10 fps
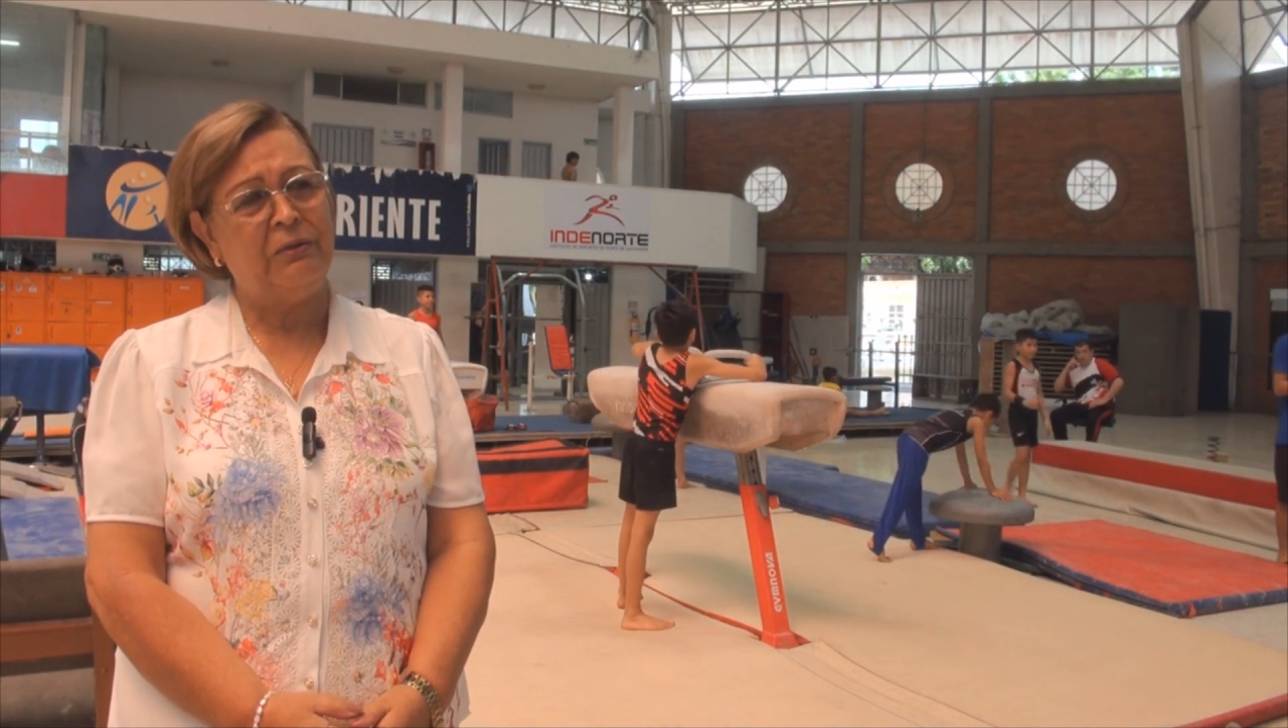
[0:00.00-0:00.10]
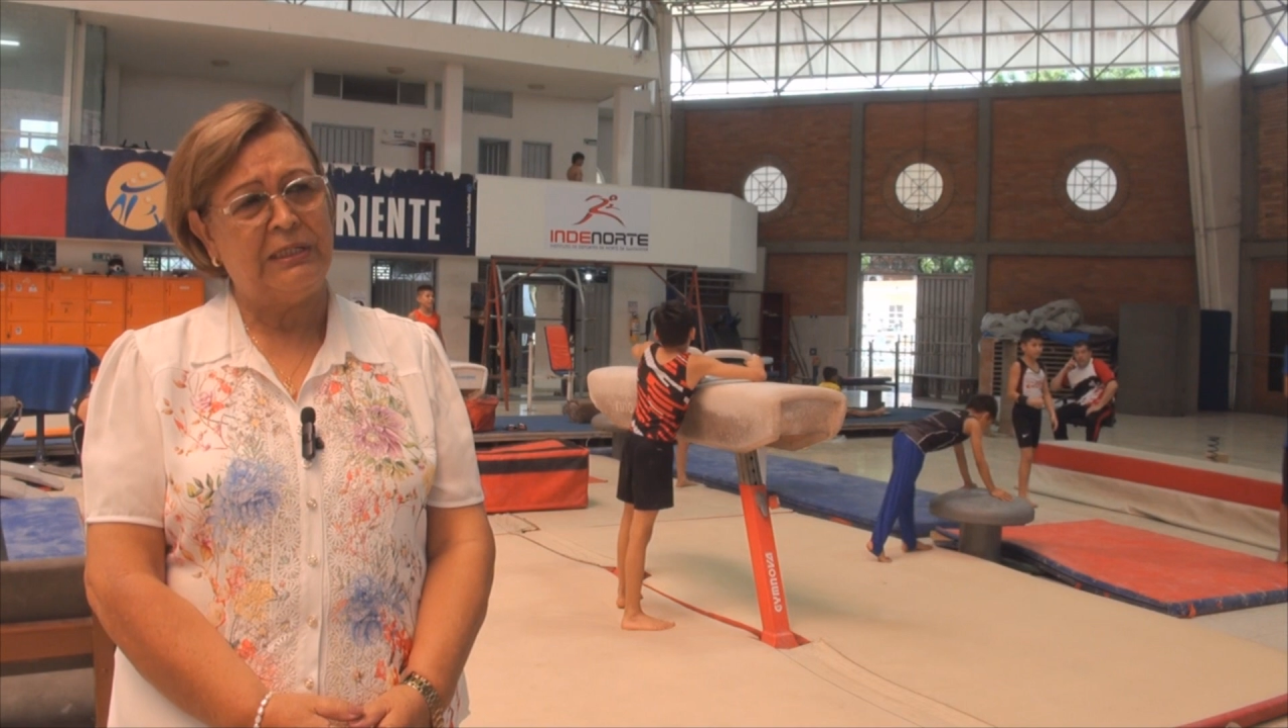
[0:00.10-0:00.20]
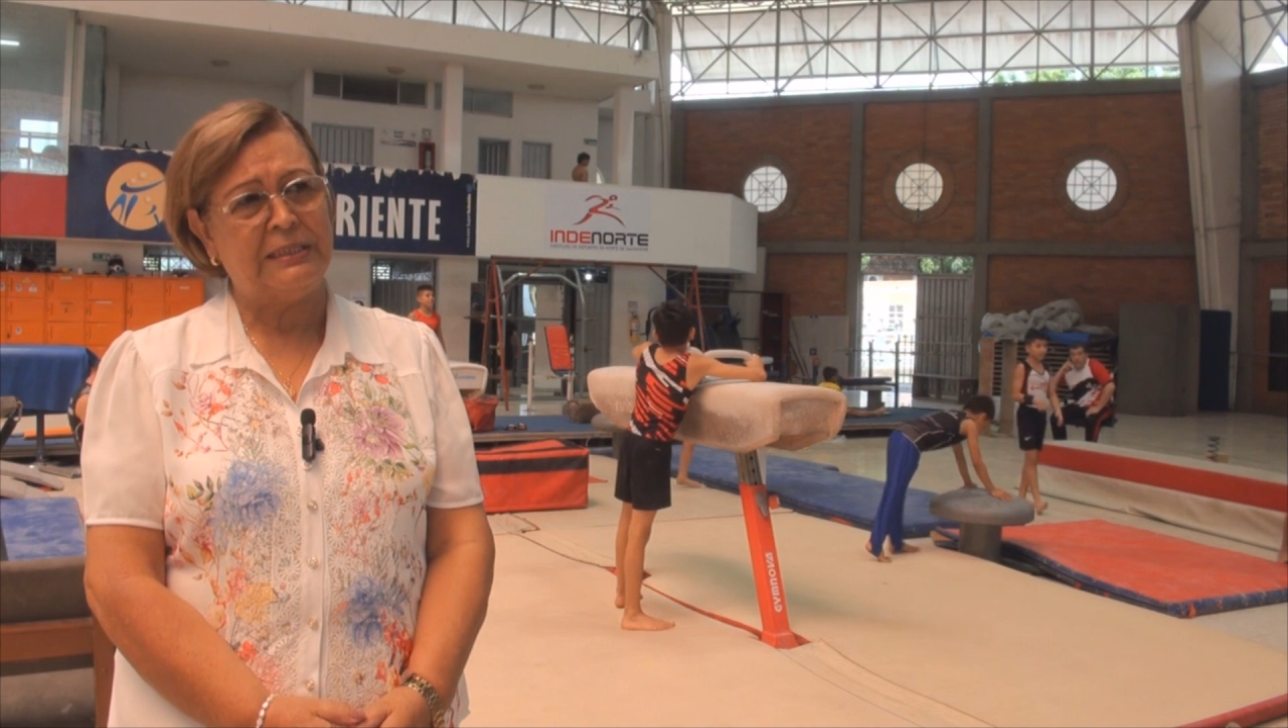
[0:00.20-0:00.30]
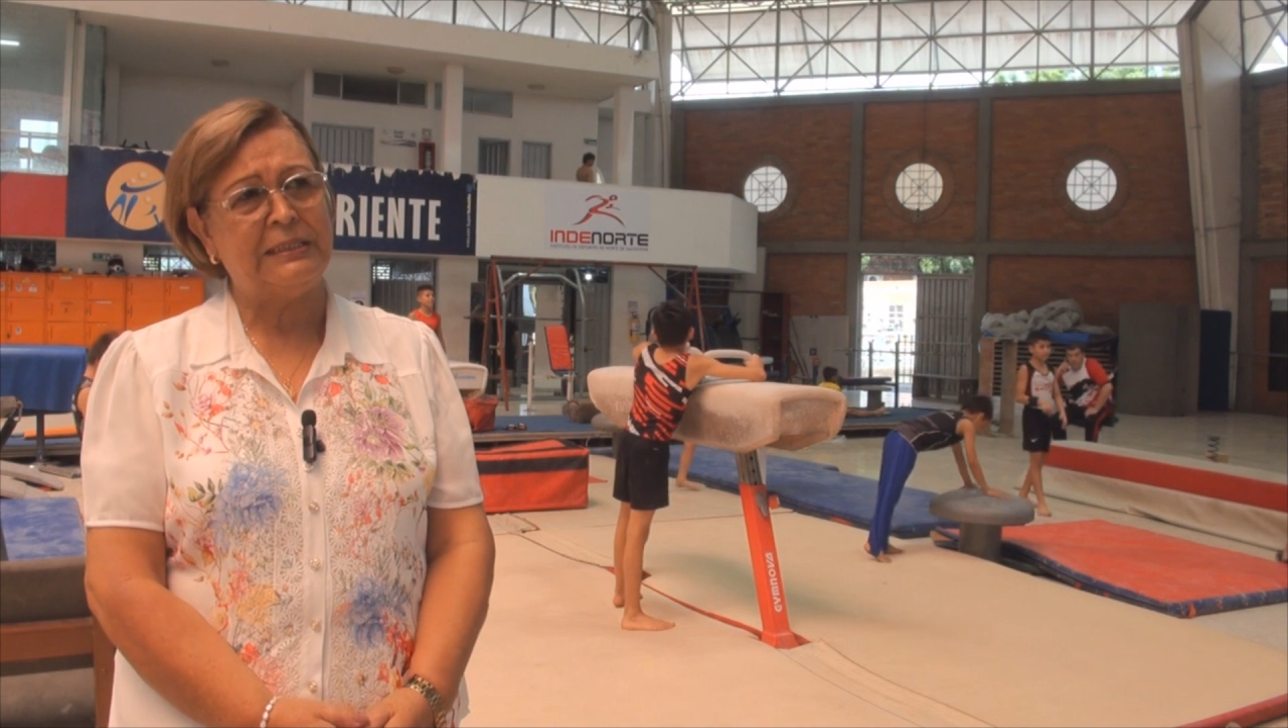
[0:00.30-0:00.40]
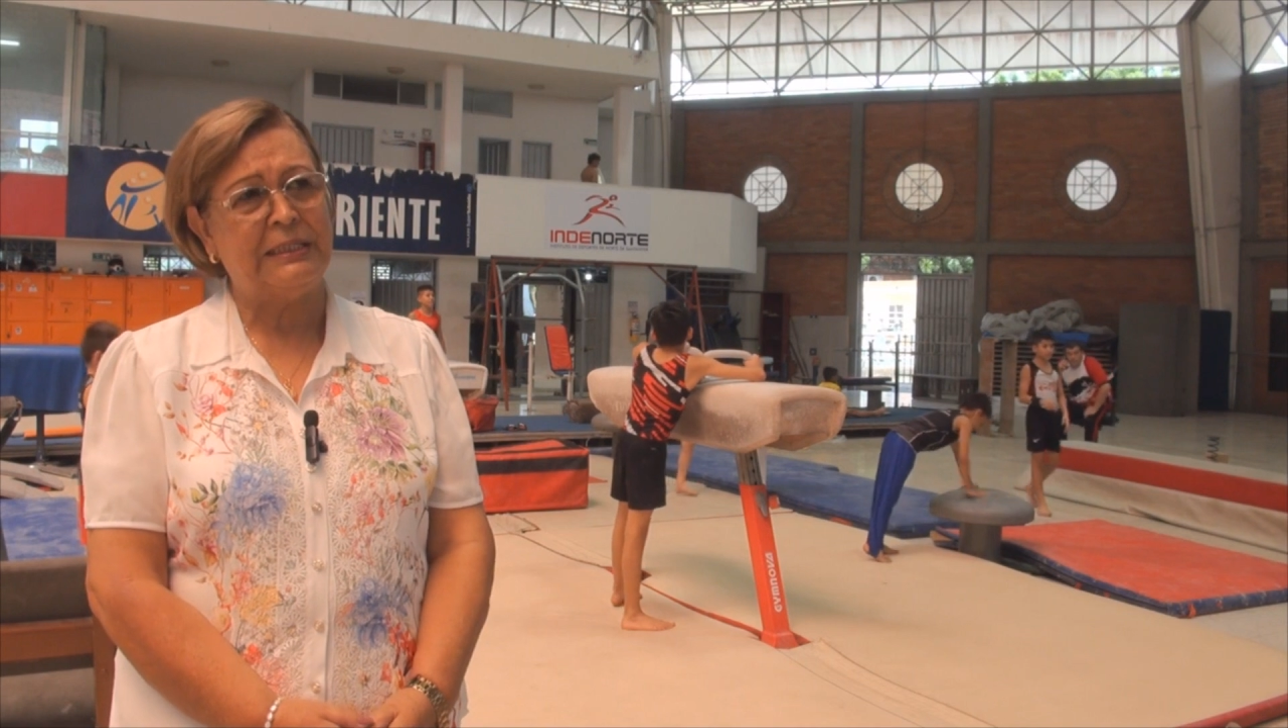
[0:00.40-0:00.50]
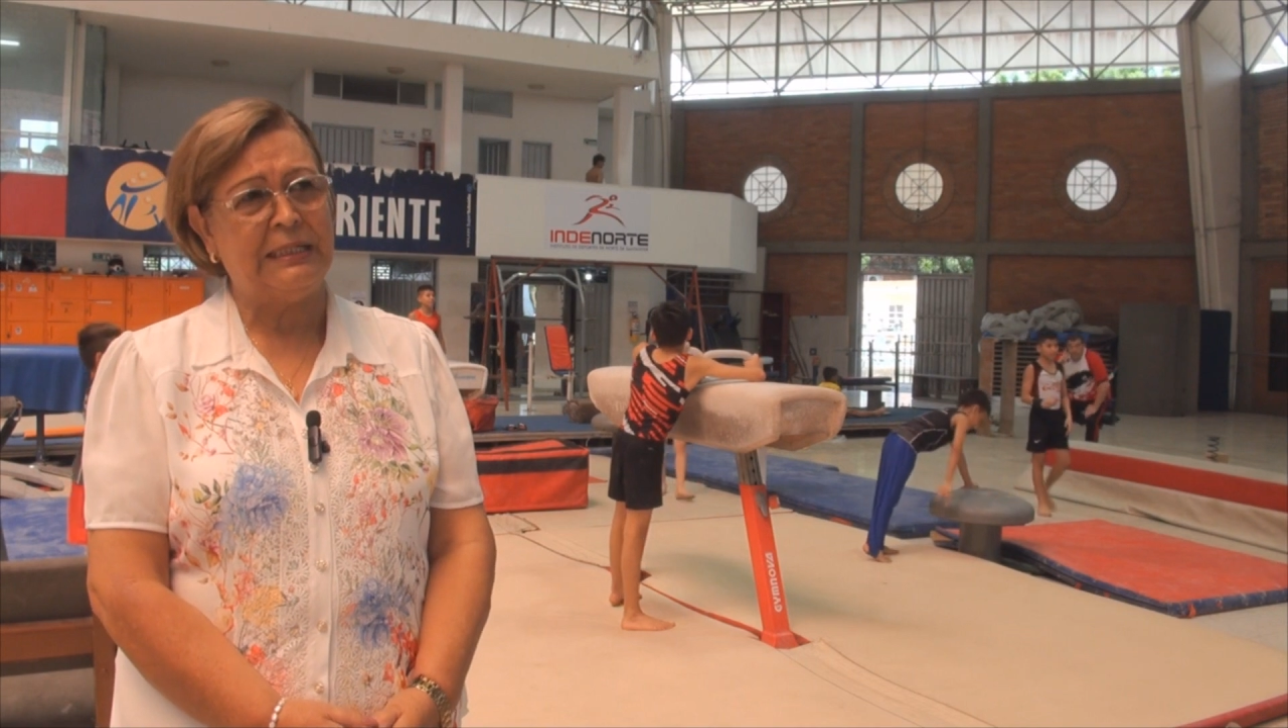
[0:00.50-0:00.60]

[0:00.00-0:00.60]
ellos les,